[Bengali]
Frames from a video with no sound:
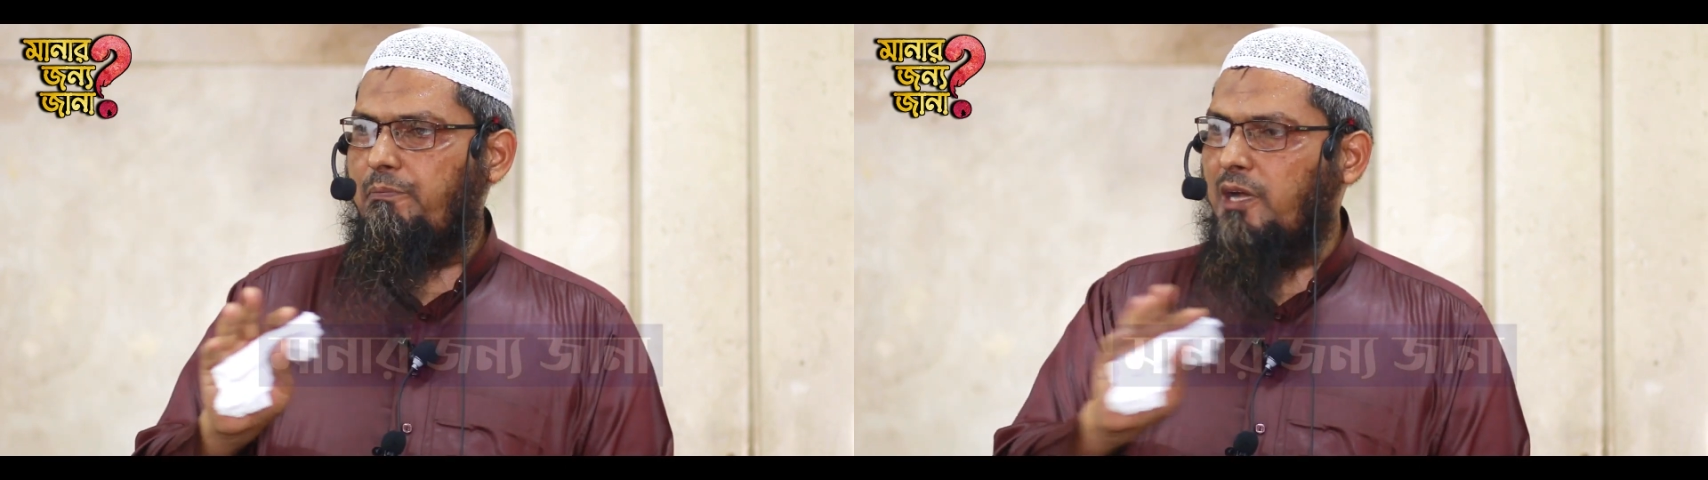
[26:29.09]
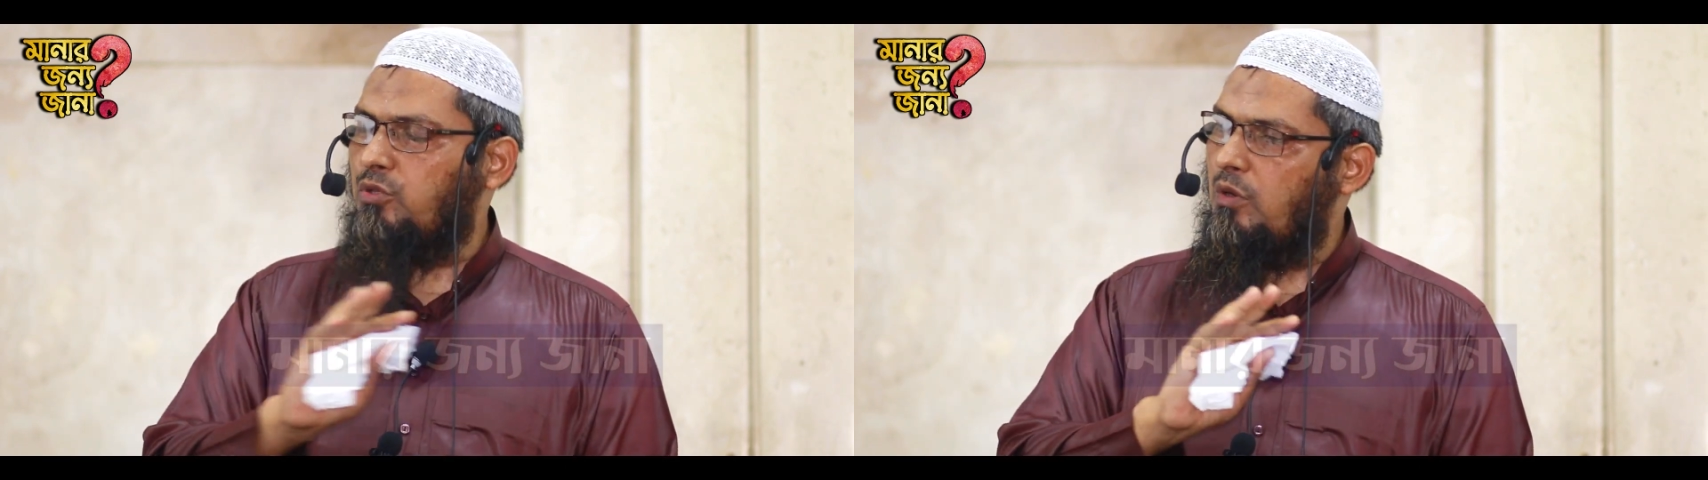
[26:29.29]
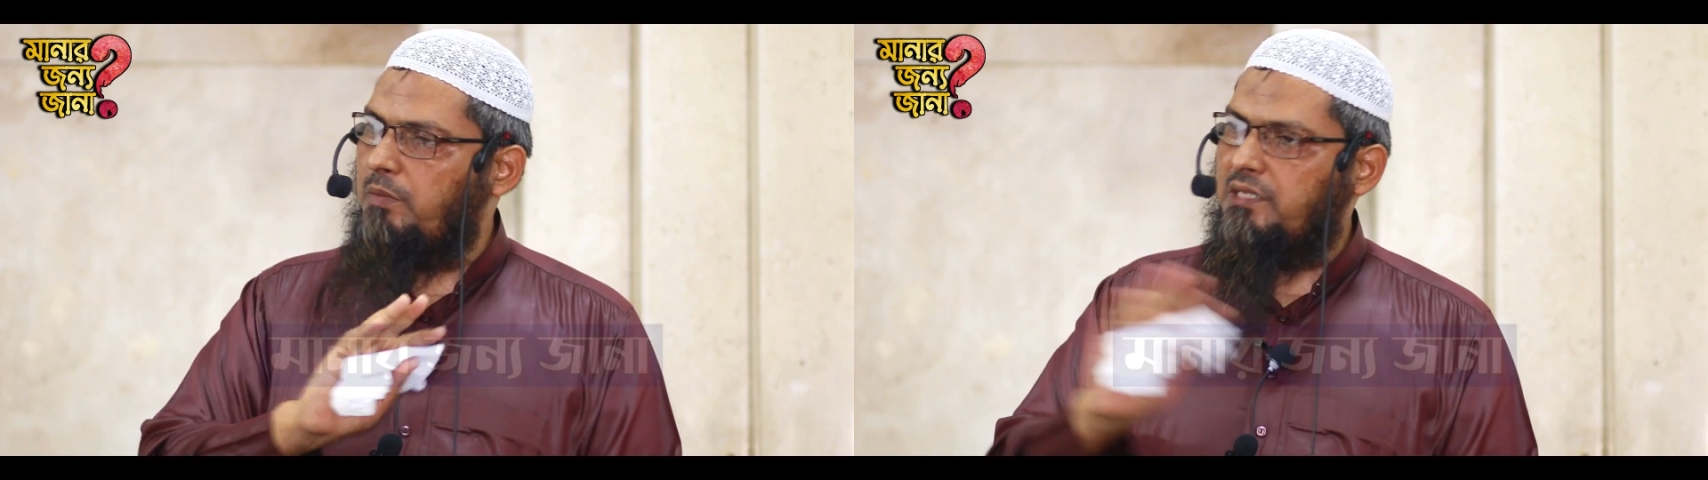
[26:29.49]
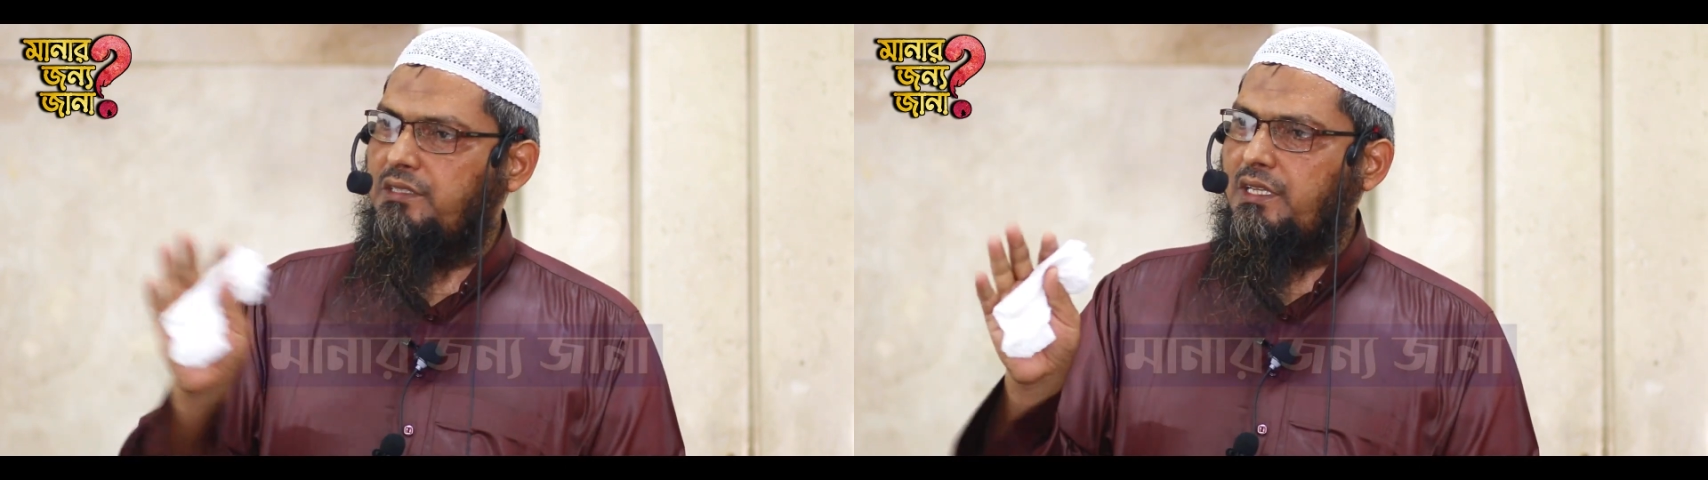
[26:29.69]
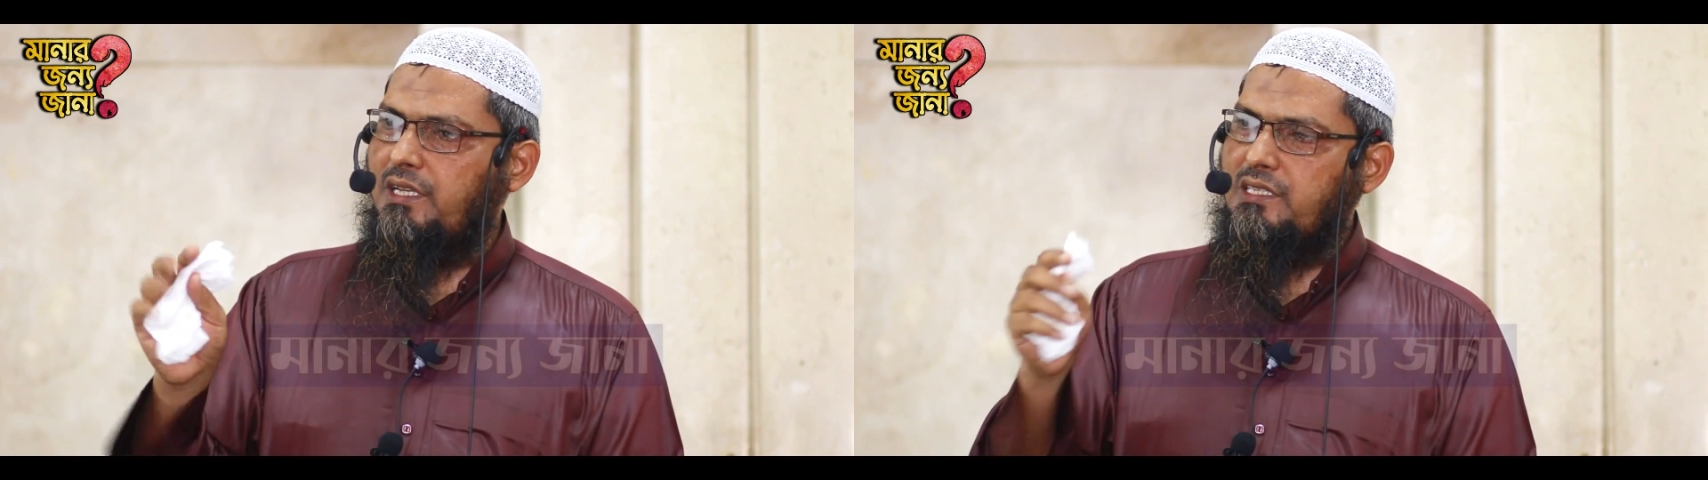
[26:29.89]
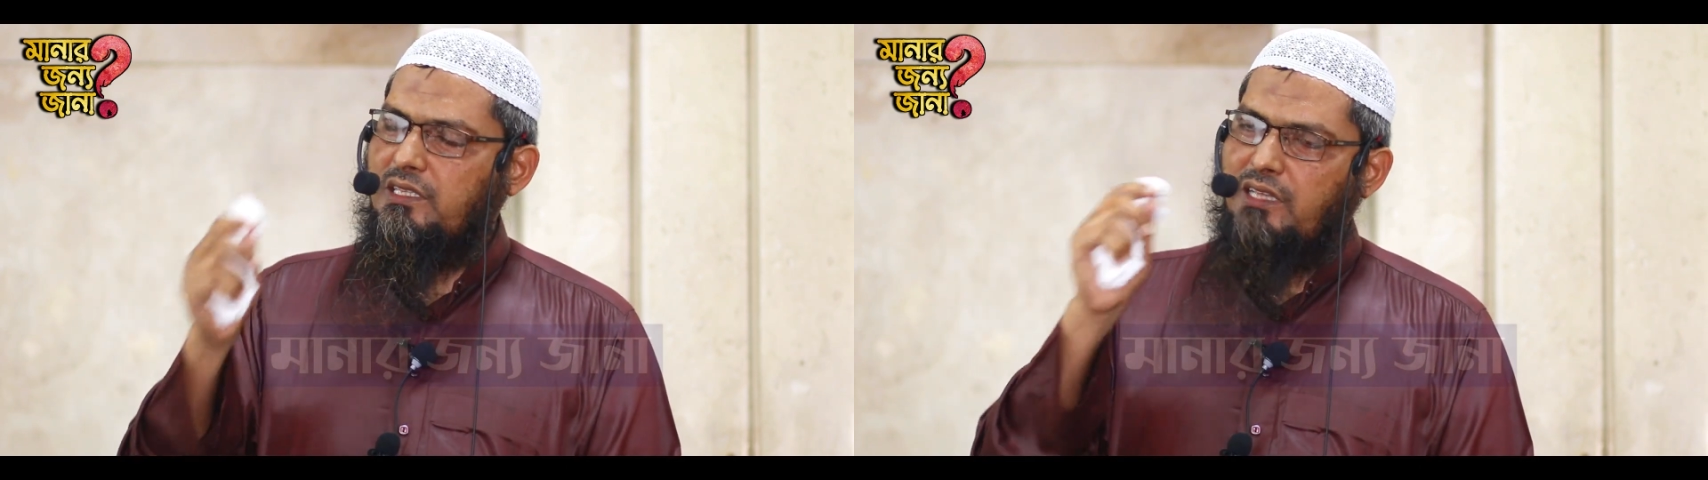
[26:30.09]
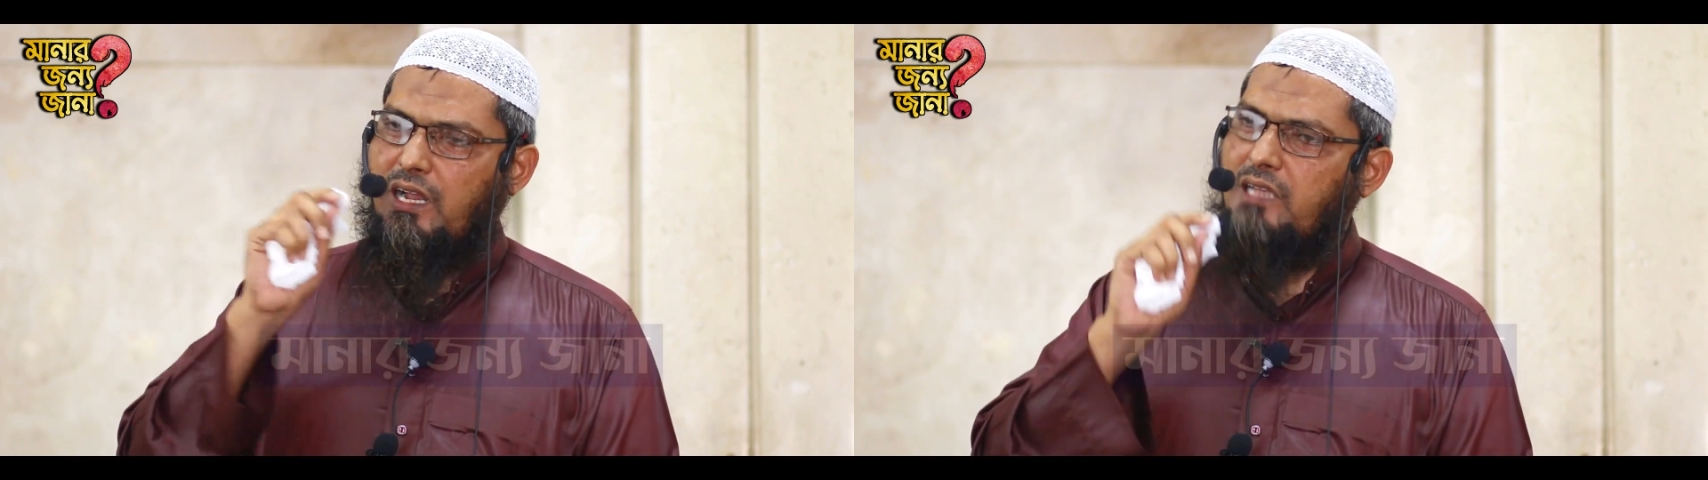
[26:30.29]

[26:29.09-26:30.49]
পাথর মারতেই আছে তার